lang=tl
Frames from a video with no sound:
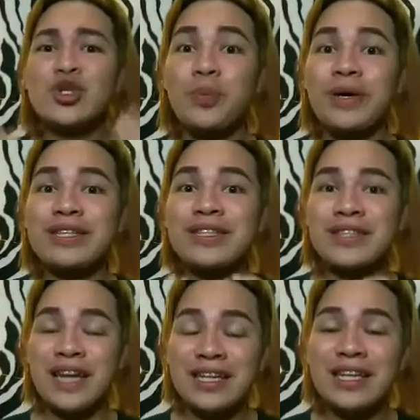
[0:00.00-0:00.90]
super
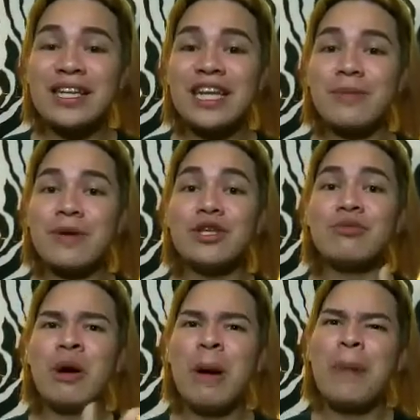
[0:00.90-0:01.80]
trending na naman
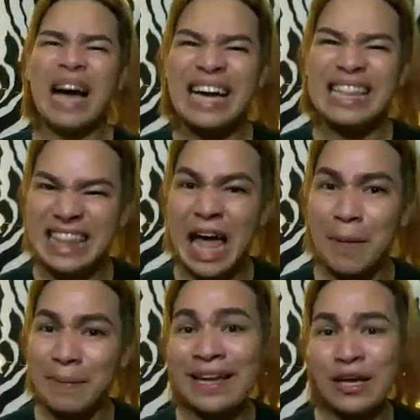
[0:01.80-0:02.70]
yung mga pakagat
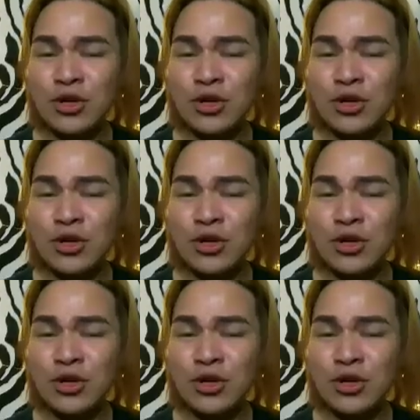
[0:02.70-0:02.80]
labi,